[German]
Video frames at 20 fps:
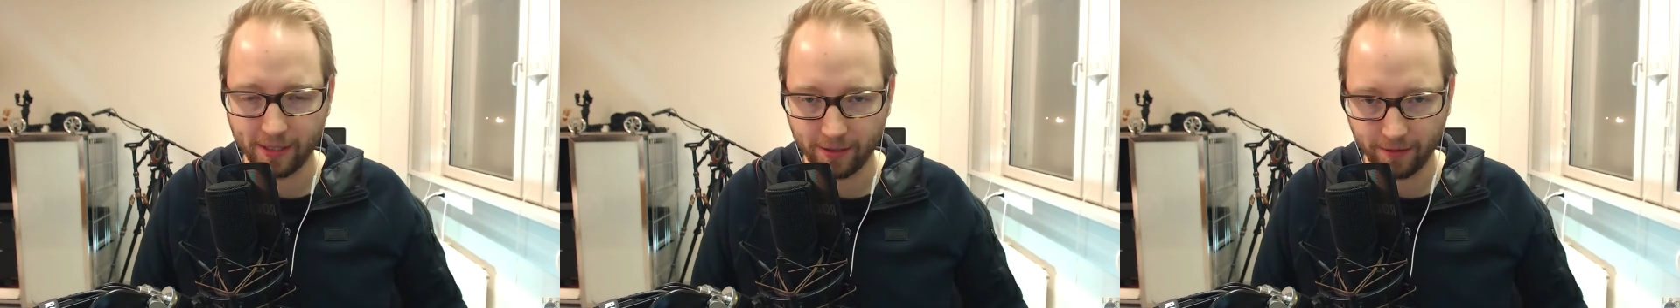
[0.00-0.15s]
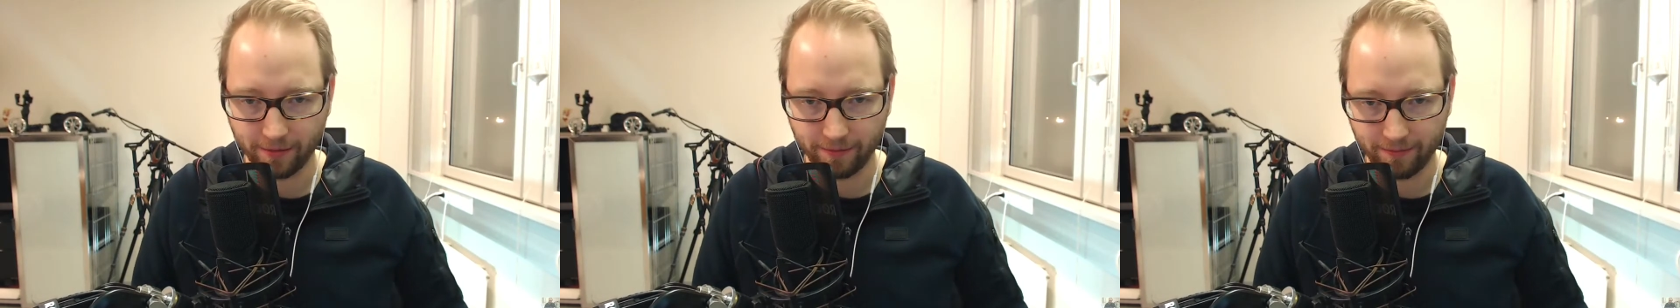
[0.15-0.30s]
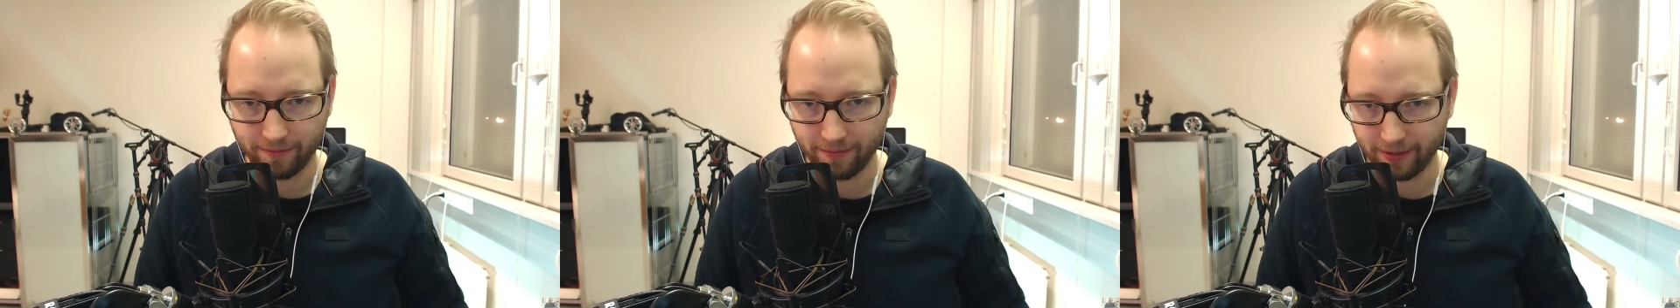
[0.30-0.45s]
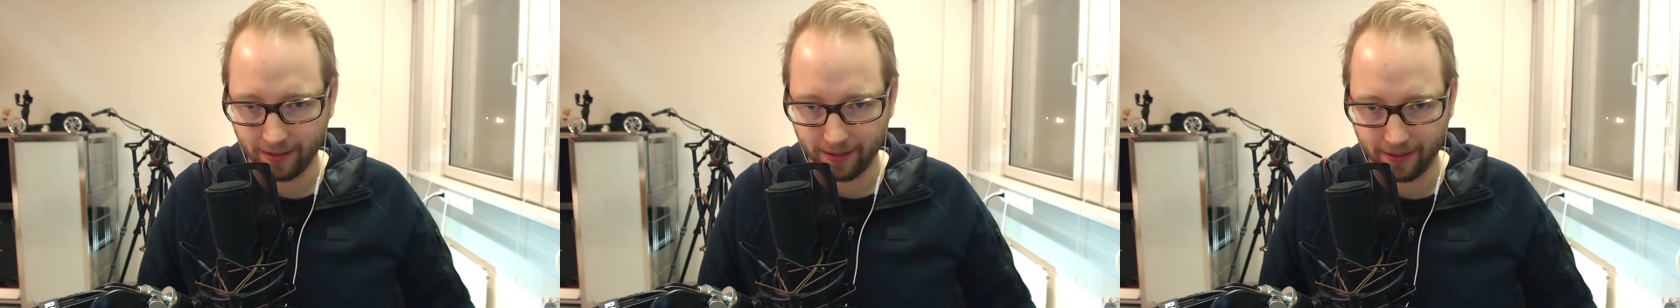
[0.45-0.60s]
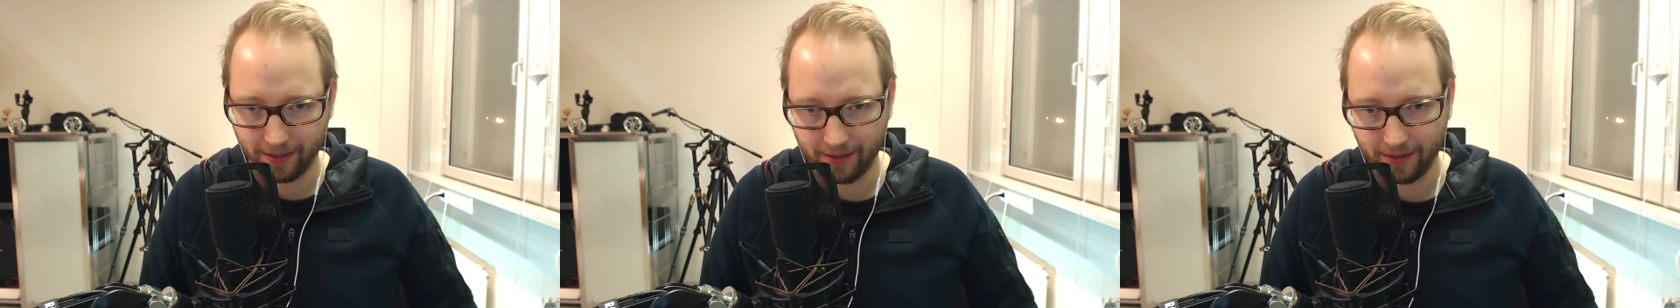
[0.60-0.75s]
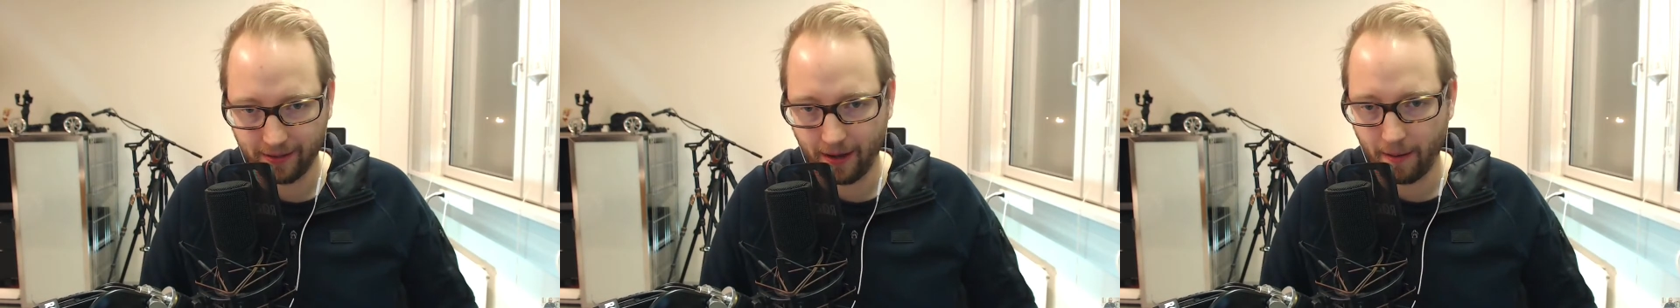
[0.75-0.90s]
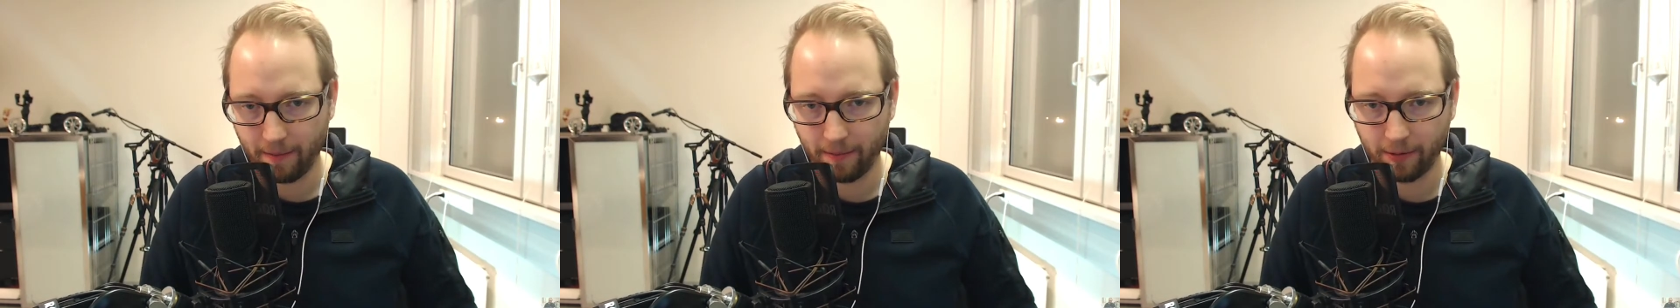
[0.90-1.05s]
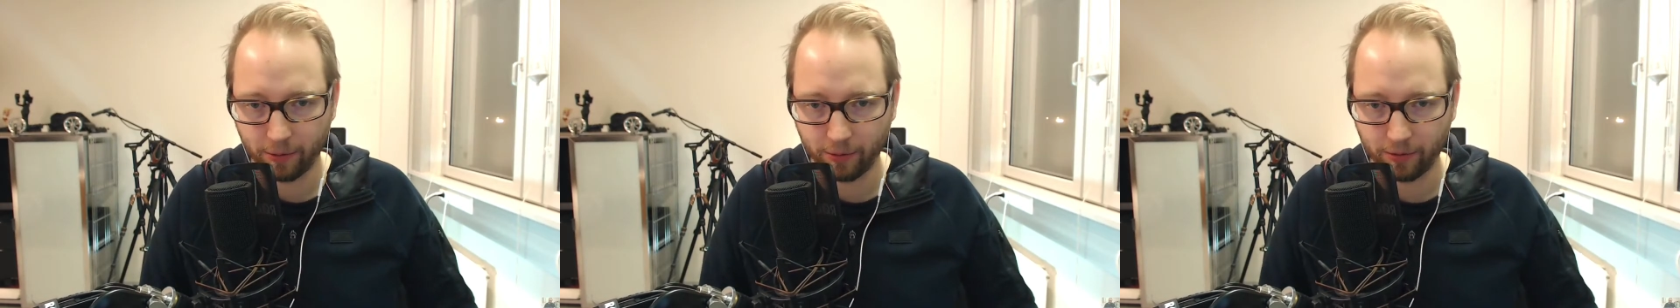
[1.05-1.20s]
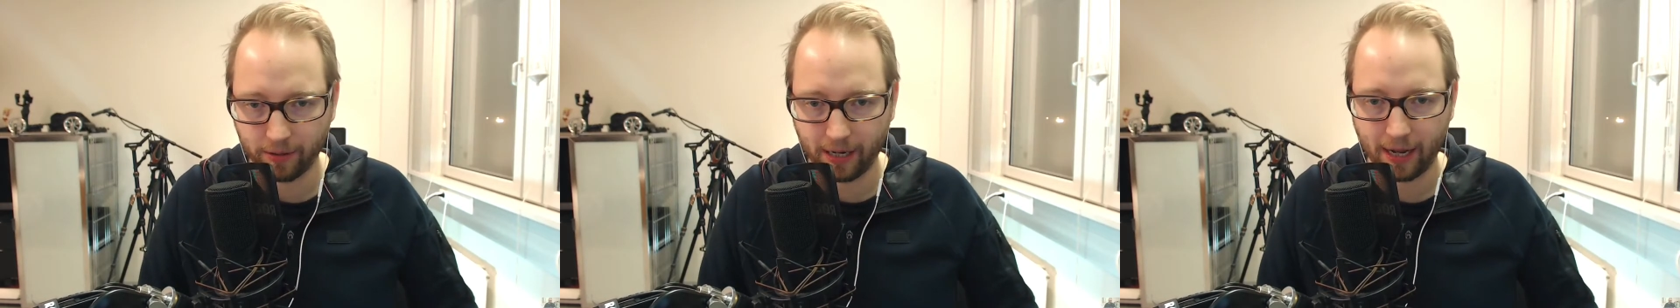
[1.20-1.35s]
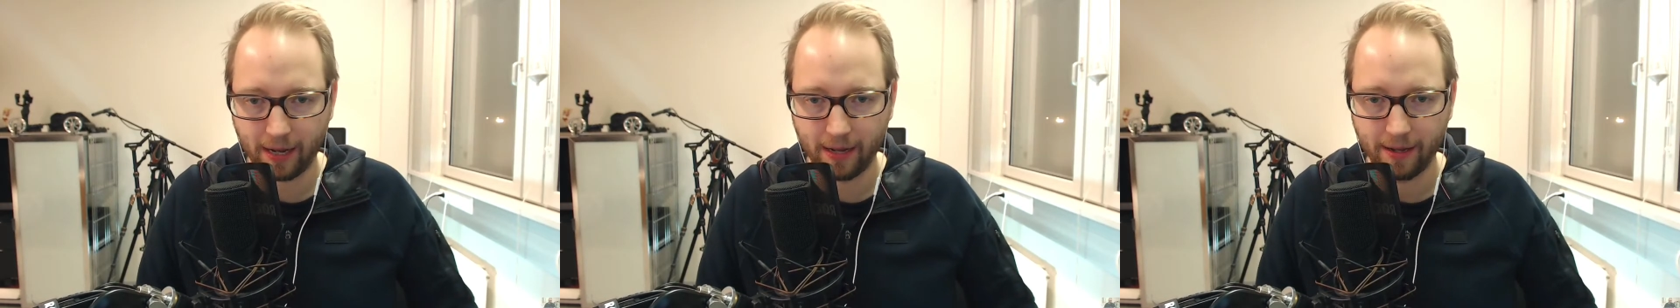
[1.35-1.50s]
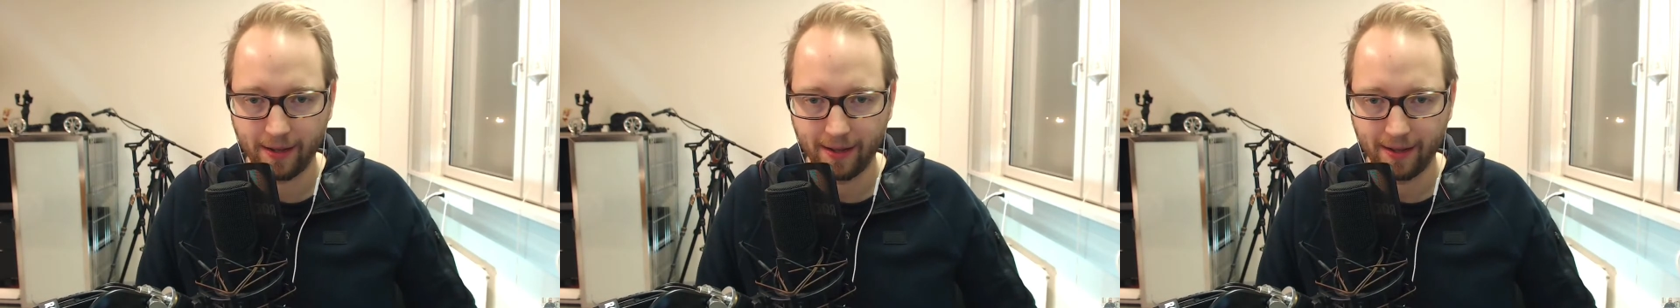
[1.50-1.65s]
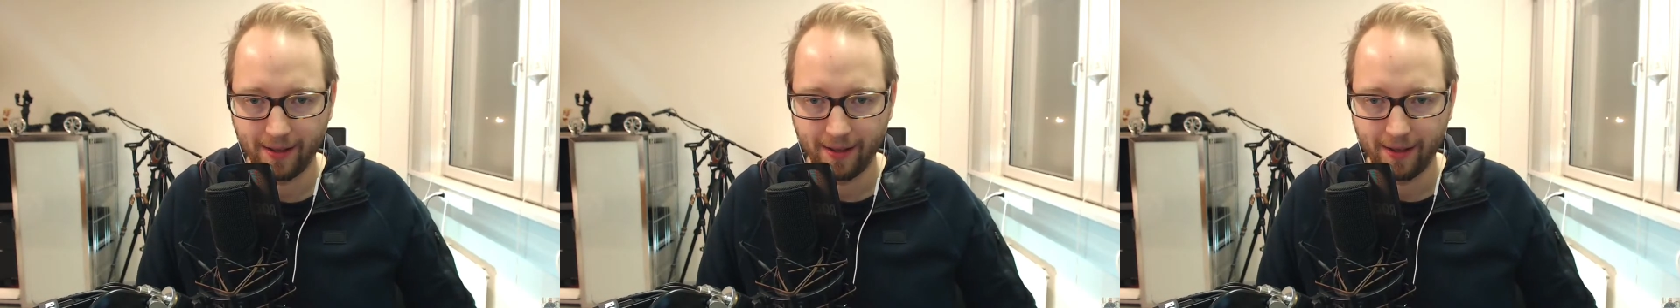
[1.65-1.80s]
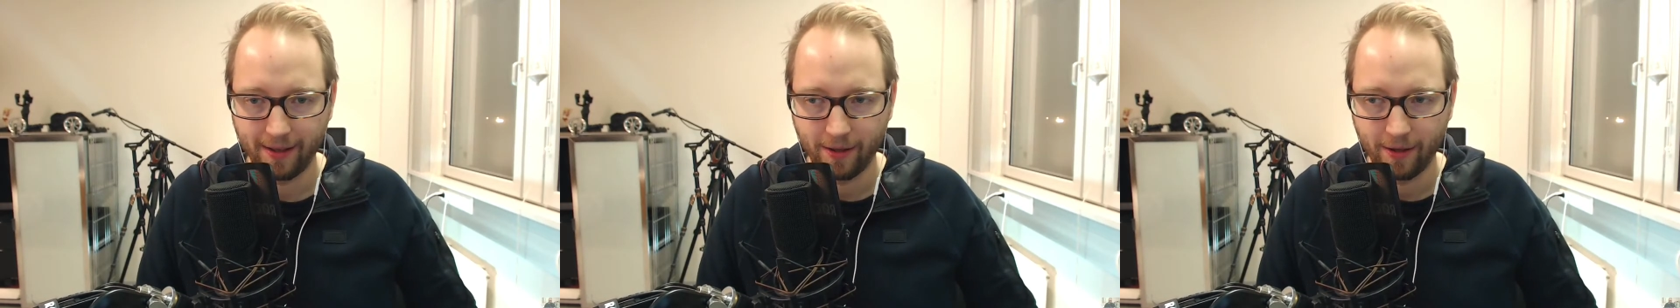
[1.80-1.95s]
Also, äh, ja, du musst ein bisschen aufpassen,
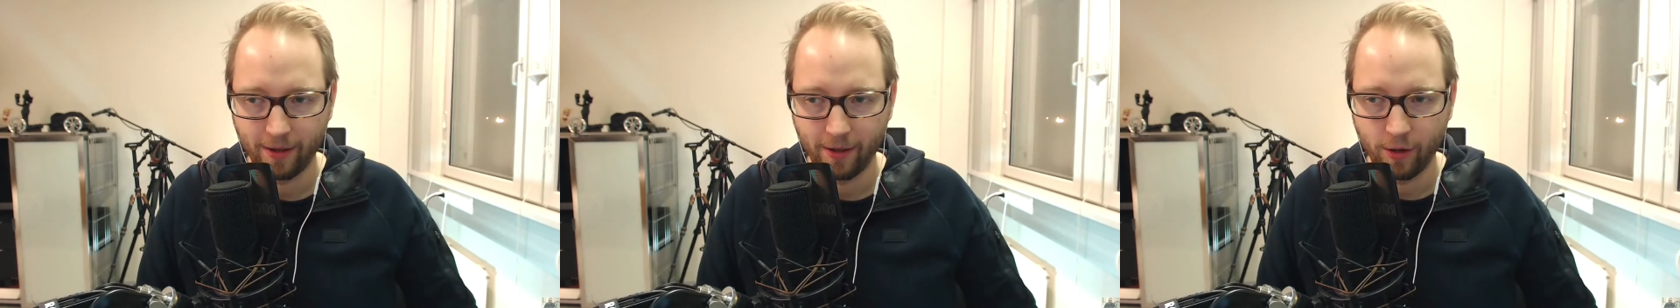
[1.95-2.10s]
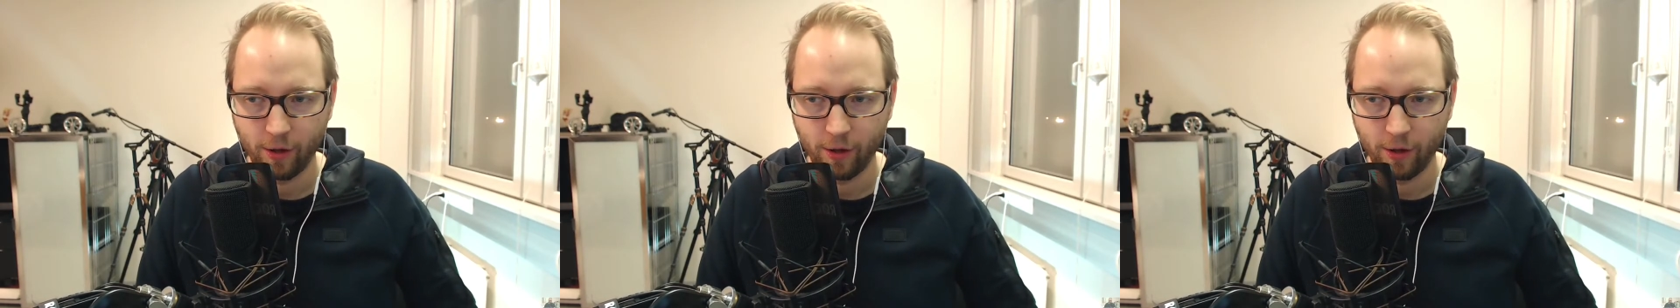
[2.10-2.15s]
okay.